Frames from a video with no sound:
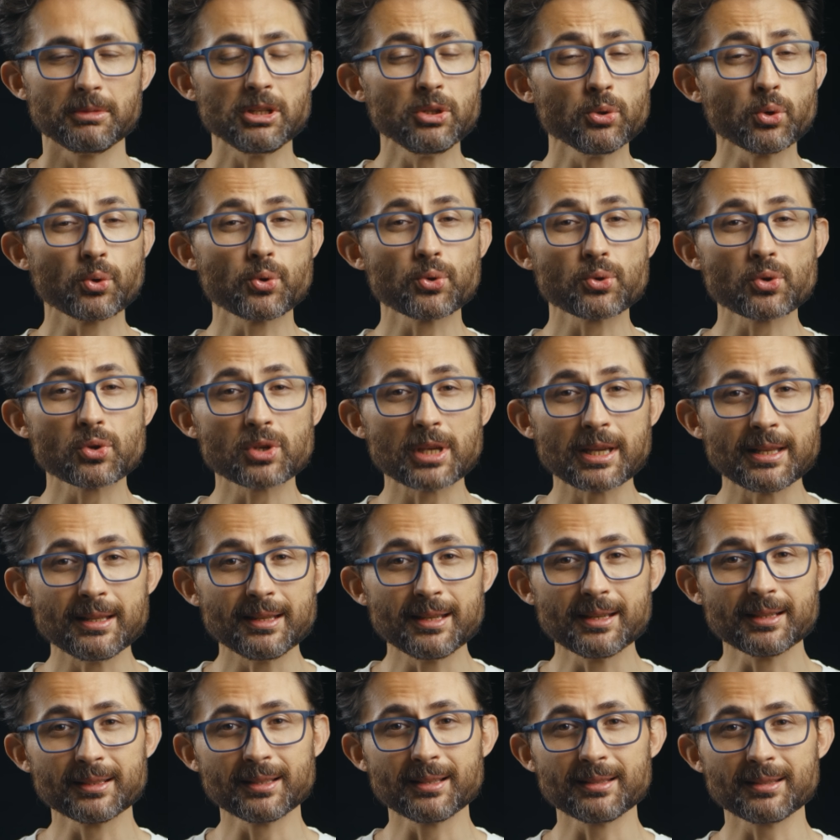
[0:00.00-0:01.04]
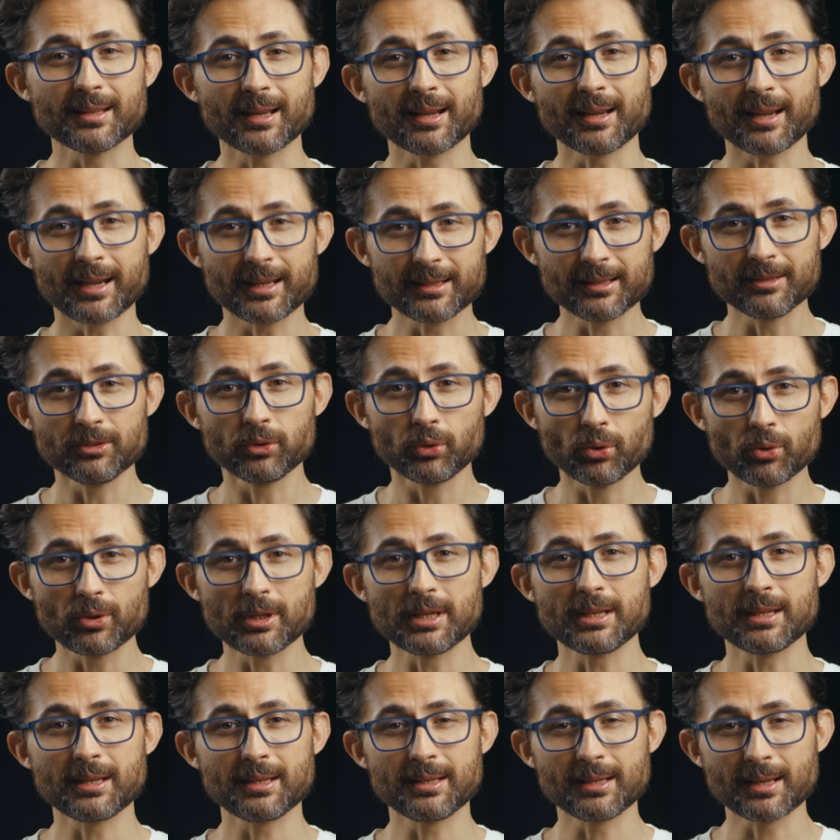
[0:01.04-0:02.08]
1950 yılında Alan
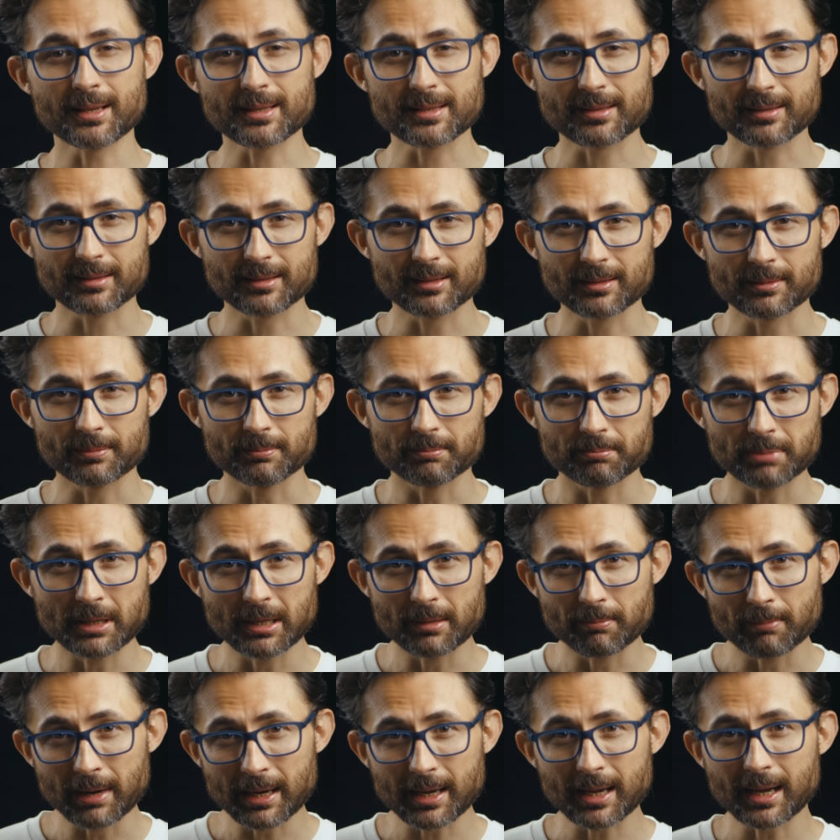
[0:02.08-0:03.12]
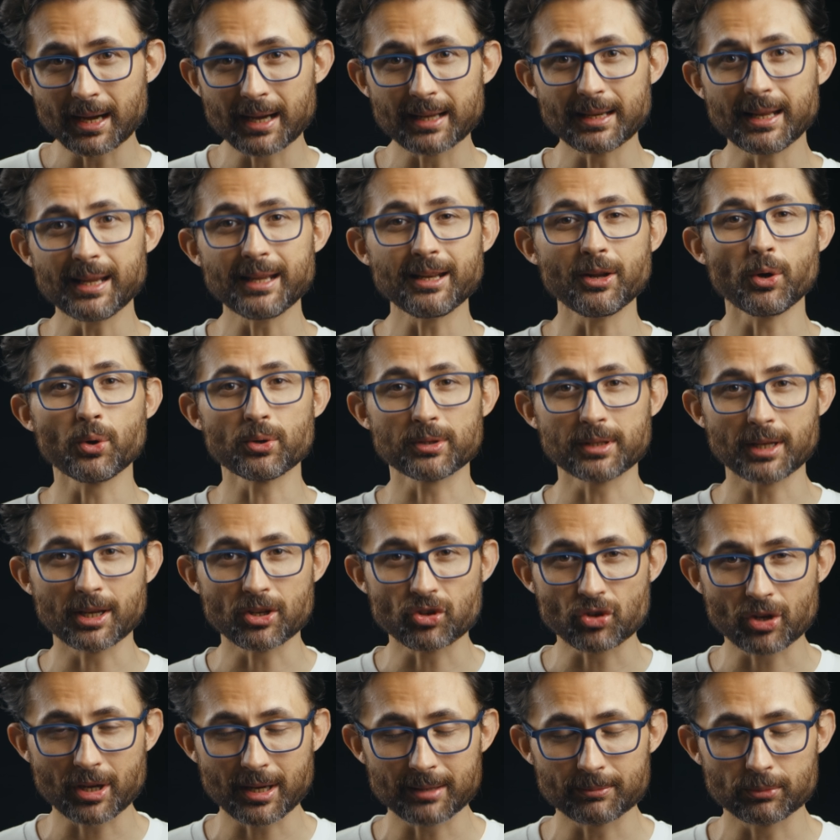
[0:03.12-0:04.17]
Turing'in yazdığı bir makaleyle ortaya
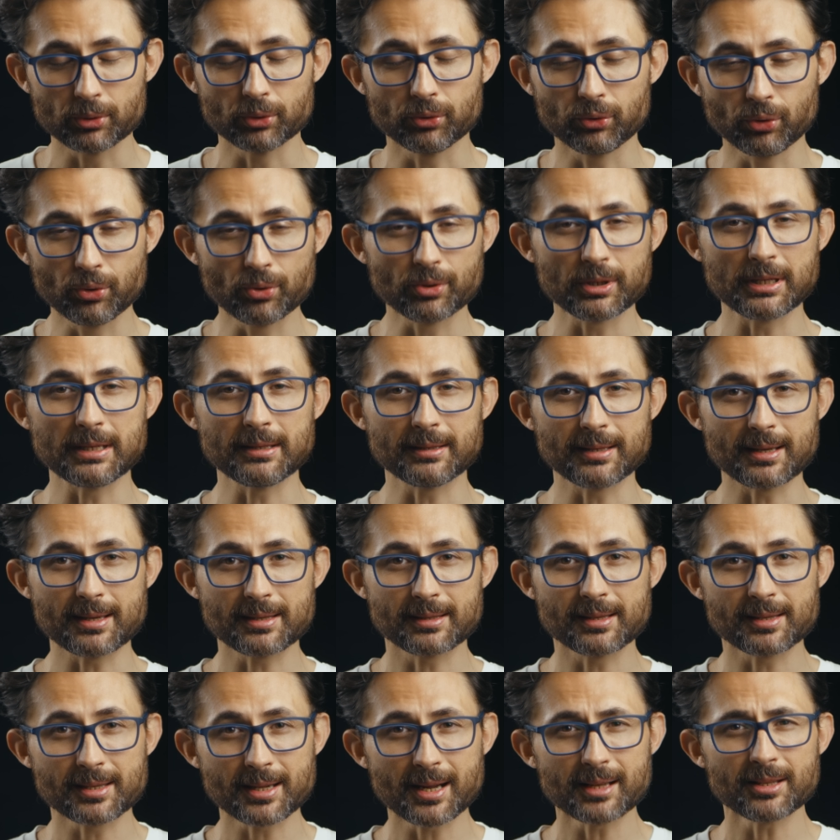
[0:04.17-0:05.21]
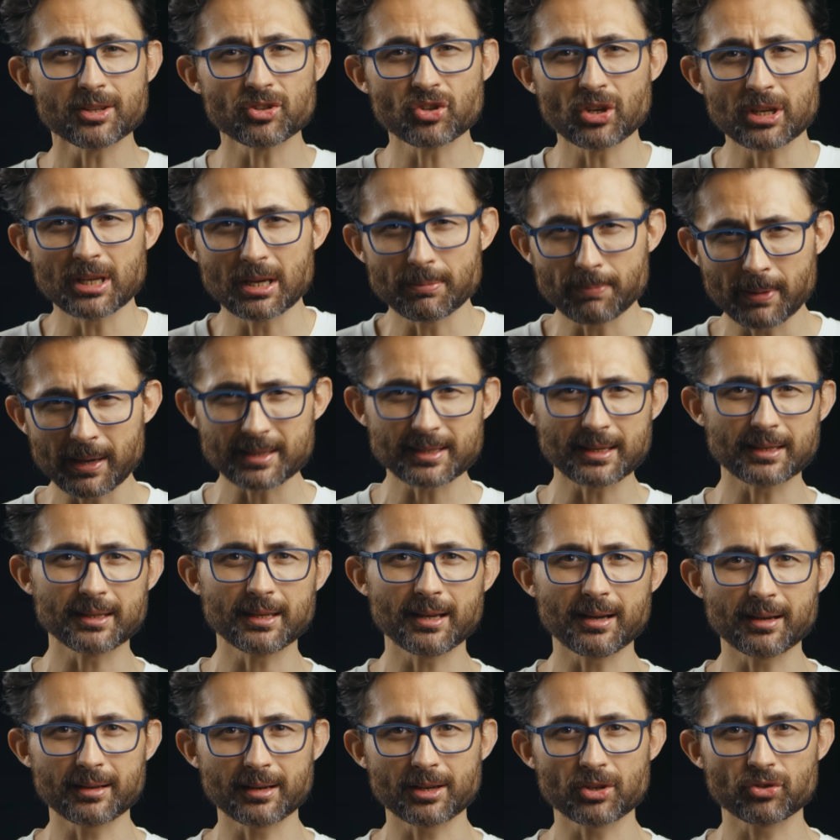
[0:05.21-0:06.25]
çıkan bu Turing testi sadece yapay
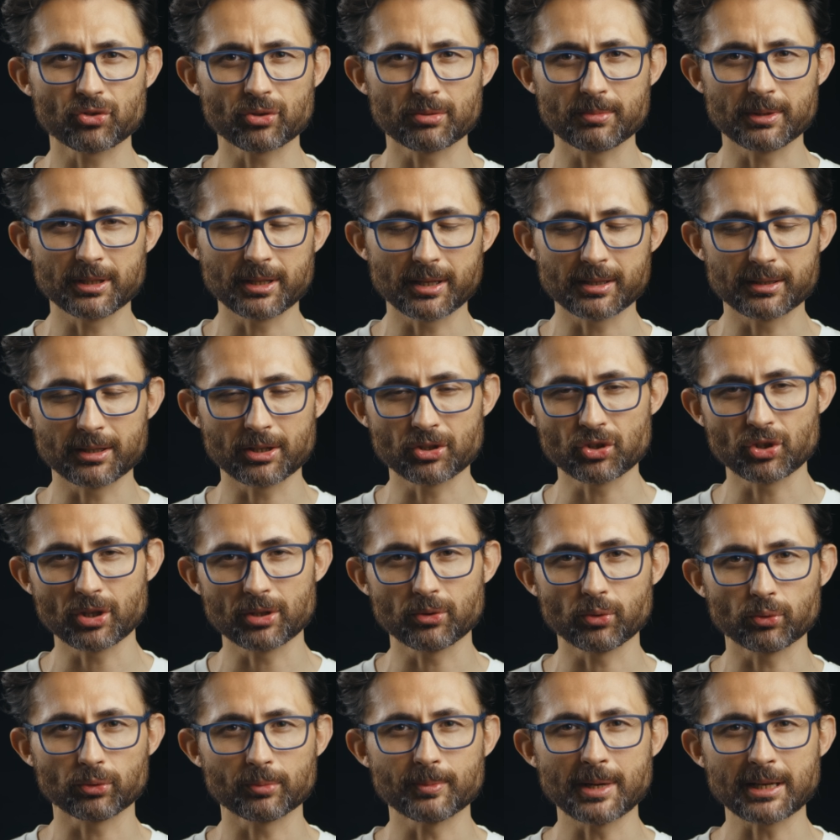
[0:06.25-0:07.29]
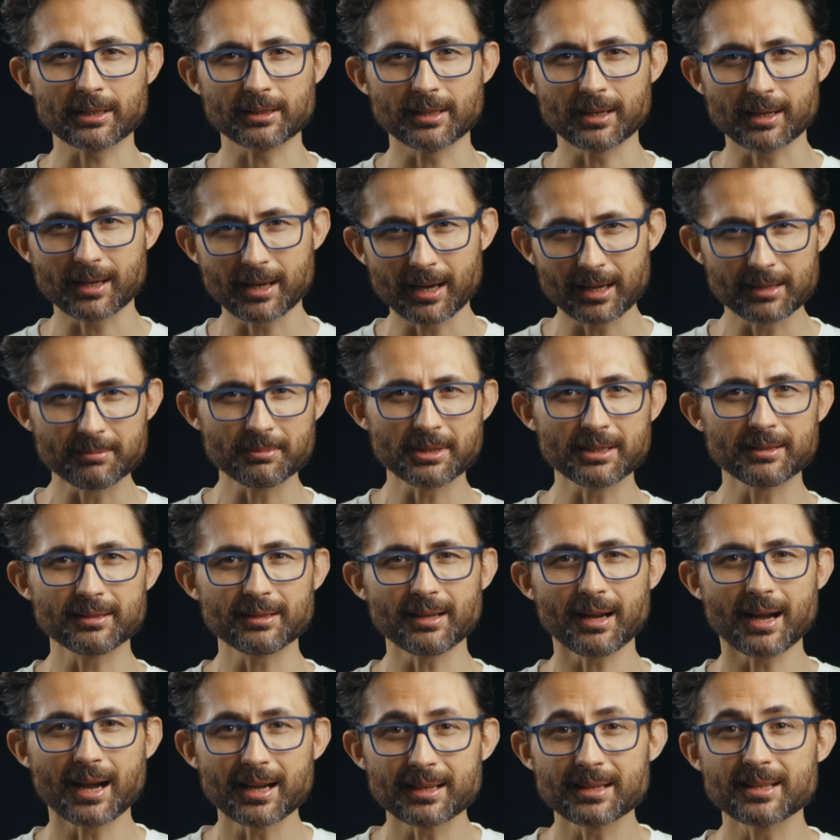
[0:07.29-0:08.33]
zeka araştırmalarına ışık tutmakla
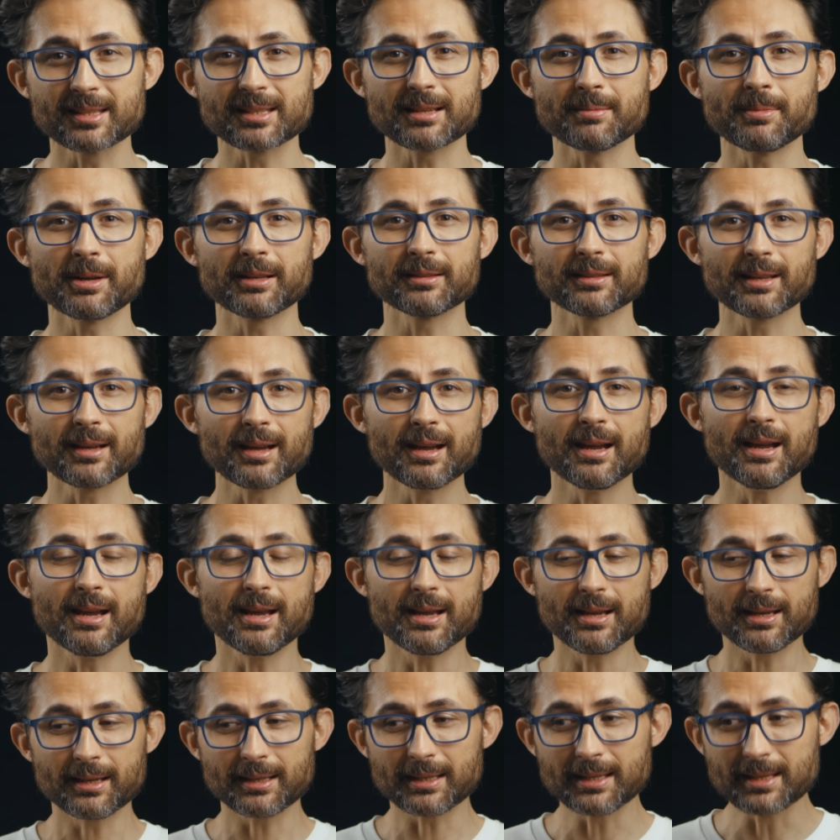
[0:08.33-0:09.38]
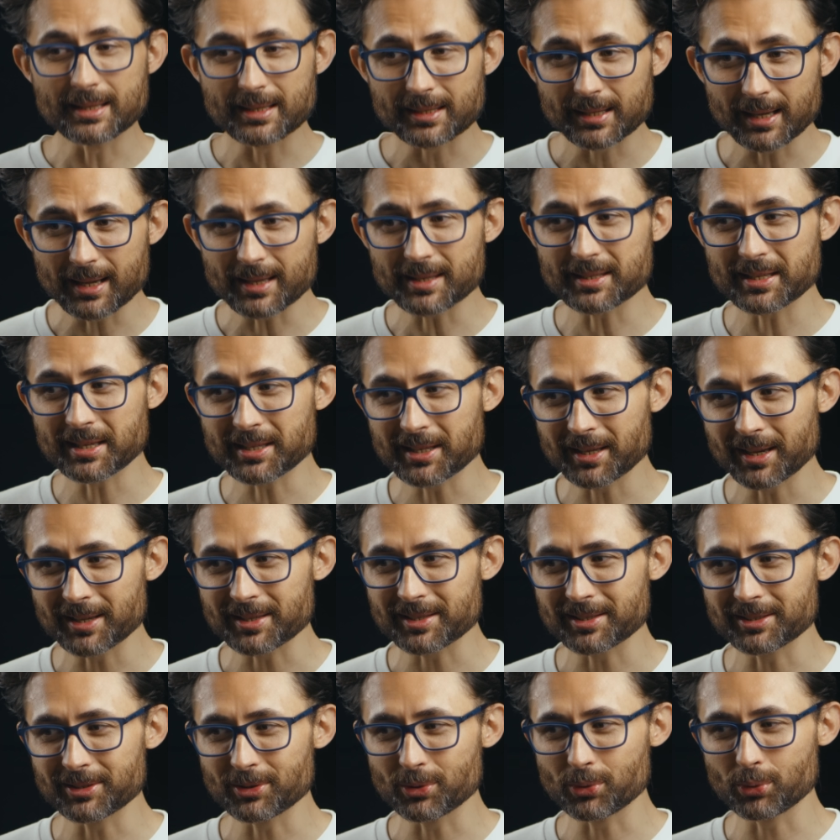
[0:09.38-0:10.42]
kalmadı, aynı zamanda insan
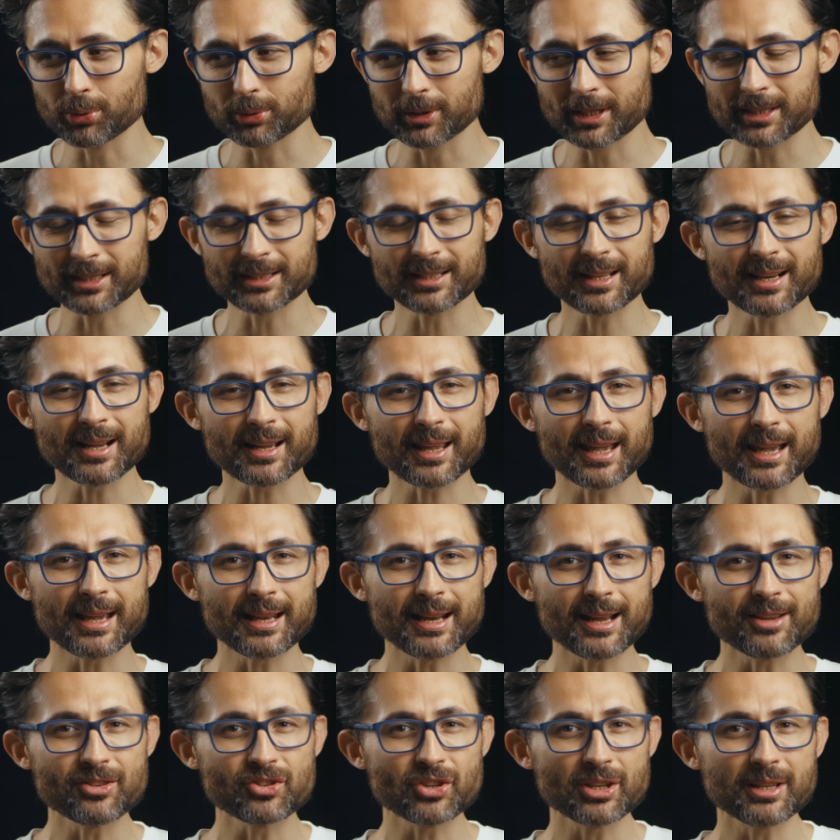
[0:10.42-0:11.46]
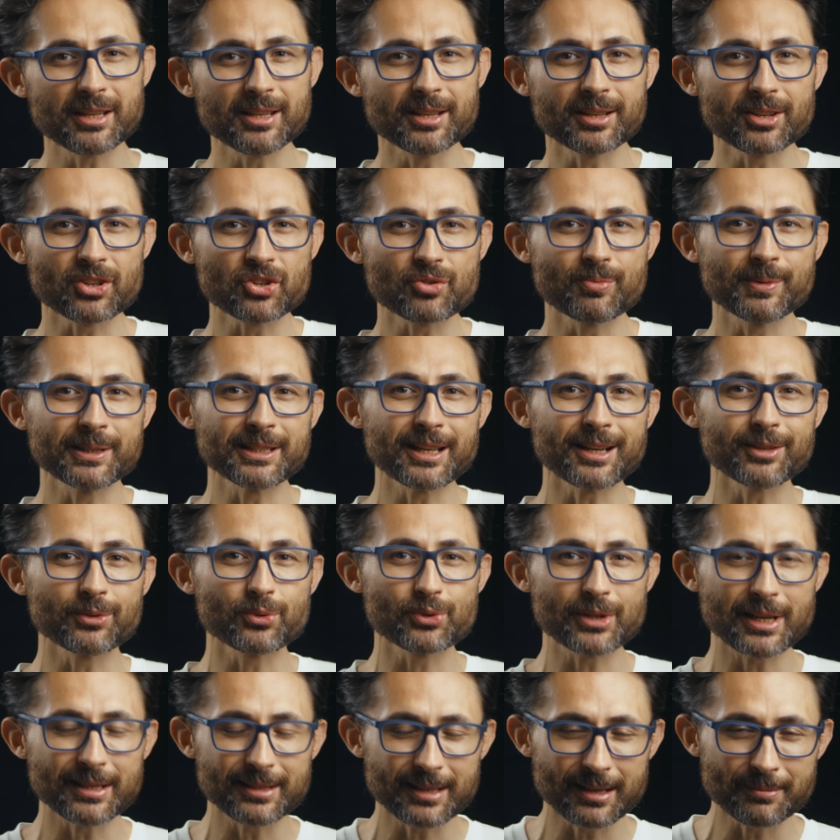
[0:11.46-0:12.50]
zekasının kullanılarak eğlenceli yarışmalar
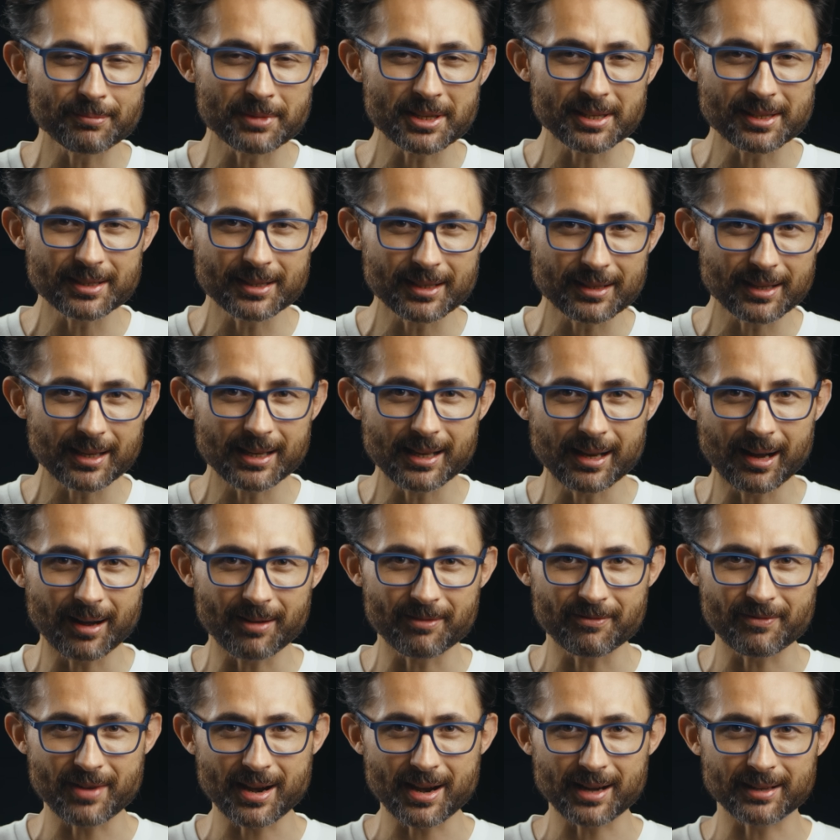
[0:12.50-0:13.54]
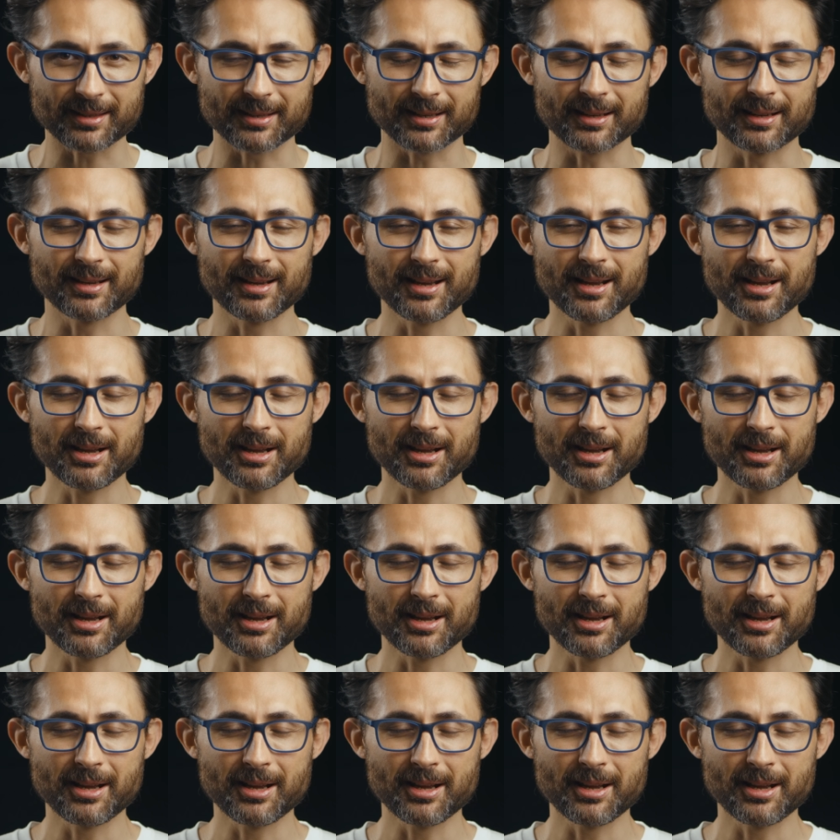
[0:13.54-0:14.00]
düzenlenmesine de ilham verdi.